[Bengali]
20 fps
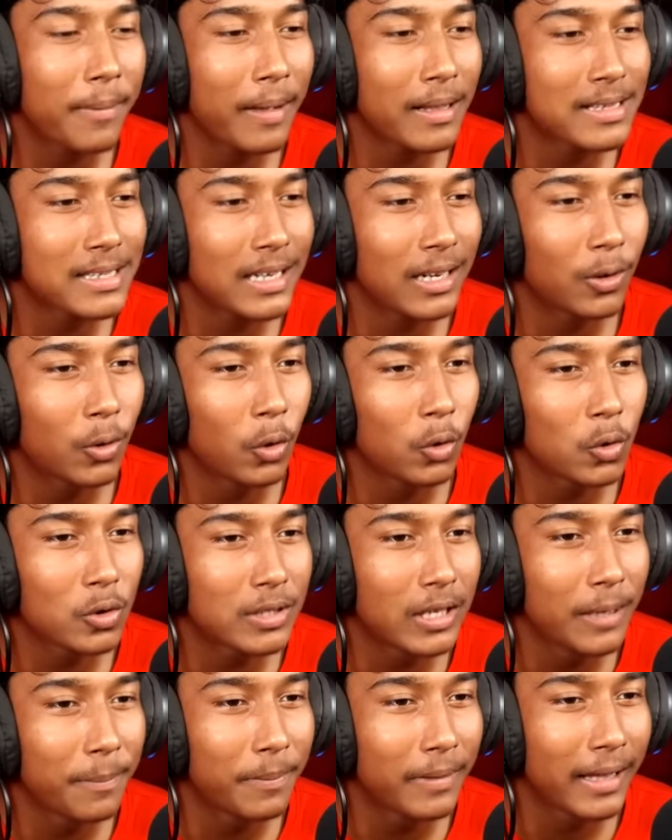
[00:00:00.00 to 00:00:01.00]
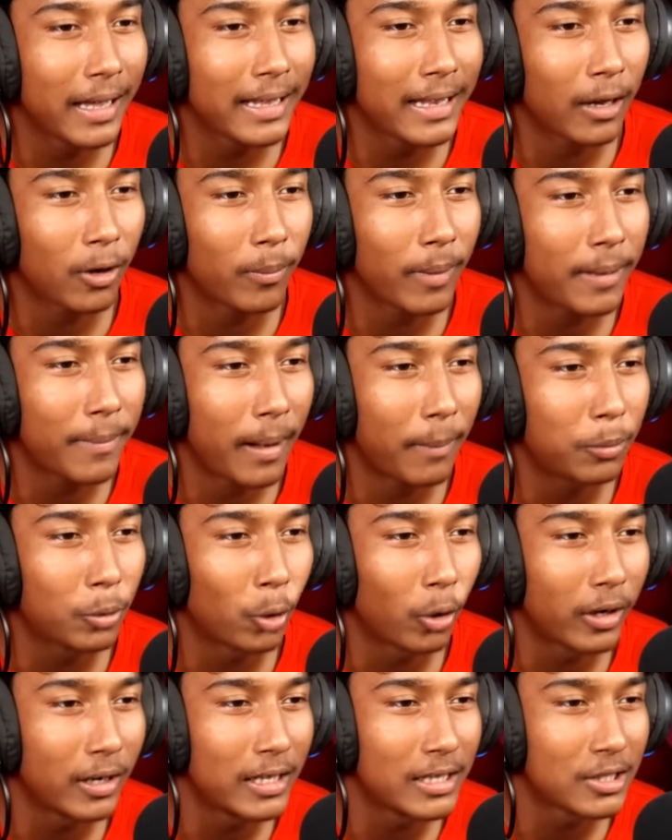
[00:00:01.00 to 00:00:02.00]
পারছি না গো টু স্লিপ কি এই দেখো ভাই বাপু
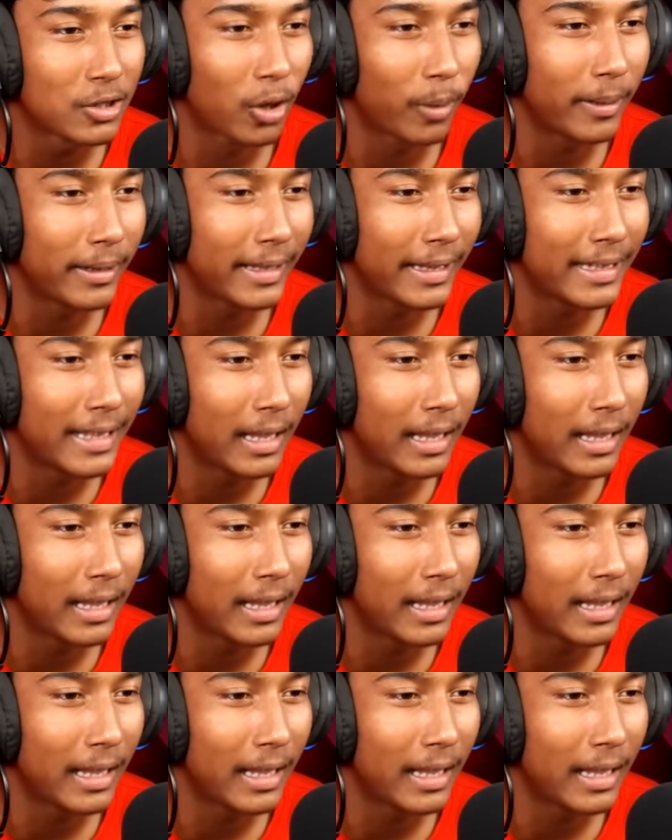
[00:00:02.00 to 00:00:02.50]
ধরে নিয়েছে সবাইকে এই